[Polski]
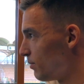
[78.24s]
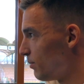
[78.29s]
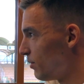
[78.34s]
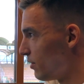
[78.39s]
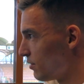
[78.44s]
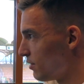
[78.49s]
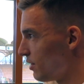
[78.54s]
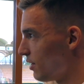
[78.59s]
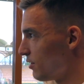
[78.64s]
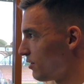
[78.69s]

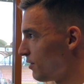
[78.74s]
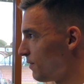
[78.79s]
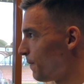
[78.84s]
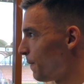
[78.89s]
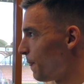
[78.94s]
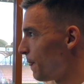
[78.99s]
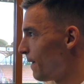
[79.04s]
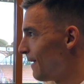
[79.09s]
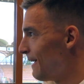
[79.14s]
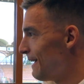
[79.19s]
postać,
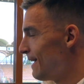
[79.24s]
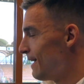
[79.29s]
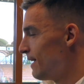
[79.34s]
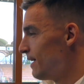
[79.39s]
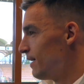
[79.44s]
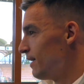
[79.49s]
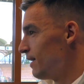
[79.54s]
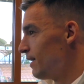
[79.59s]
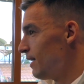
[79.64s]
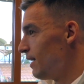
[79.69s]

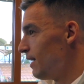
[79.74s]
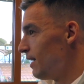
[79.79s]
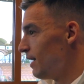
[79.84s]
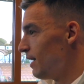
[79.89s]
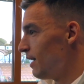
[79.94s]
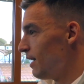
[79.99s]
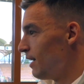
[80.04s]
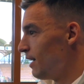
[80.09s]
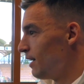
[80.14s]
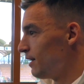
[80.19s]

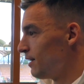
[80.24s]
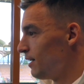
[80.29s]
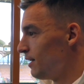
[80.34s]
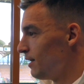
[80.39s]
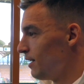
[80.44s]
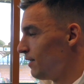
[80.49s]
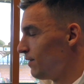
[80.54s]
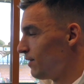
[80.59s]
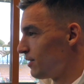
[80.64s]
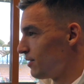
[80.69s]
a te
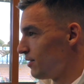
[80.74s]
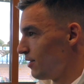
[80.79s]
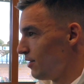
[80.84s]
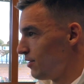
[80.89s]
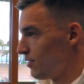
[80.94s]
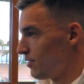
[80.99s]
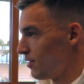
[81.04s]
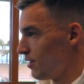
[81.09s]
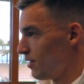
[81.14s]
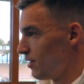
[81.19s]

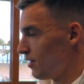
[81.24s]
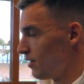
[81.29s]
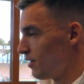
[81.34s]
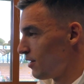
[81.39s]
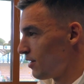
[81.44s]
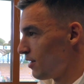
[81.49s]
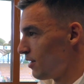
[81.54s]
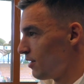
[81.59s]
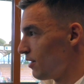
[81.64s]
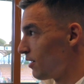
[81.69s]
najważniejsze,
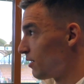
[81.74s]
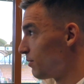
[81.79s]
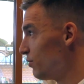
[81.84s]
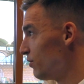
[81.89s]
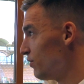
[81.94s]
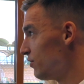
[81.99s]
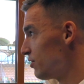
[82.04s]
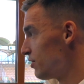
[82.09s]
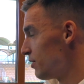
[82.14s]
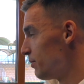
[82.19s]
takie jak
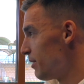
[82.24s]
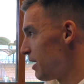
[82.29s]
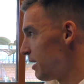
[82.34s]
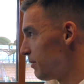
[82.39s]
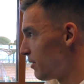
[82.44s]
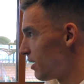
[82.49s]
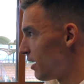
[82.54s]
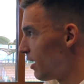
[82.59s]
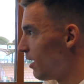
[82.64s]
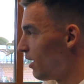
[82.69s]
mówisz, że
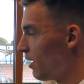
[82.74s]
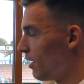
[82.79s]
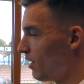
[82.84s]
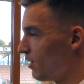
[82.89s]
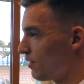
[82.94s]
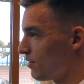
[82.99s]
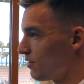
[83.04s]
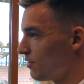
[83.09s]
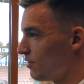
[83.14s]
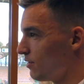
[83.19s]

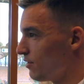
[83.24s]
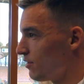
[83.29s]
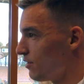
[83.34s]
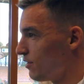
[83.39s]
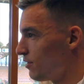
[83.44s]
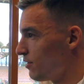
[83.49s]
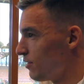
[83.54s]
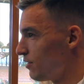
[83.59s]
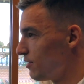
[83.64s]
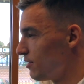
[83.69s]
bramka, czy,
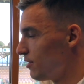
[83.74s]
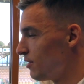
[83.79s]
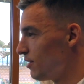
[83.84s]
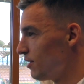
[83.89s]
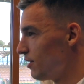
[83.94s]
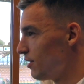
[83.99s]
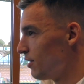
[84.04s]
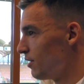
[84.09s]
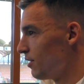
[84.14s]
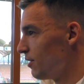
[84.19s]
czy, czy, czy
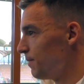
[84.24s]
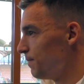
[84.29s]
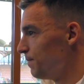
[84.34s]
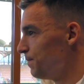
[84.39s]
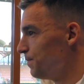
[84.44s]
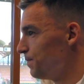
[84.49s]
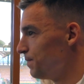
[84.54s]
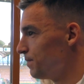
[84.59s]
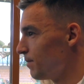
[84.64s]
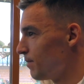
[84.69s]
te
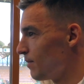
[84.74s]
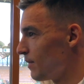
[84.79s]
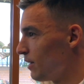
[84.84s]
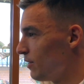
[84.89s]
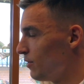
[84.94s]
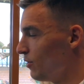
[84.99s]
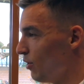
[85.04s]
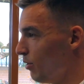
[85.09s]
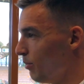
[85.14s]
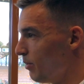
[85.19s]

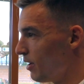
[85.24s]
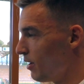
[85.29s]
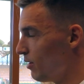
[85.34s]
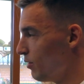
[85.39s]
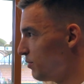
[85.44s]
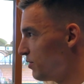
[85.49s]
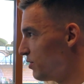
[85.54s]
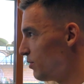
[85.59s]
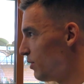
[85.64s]
dobre lub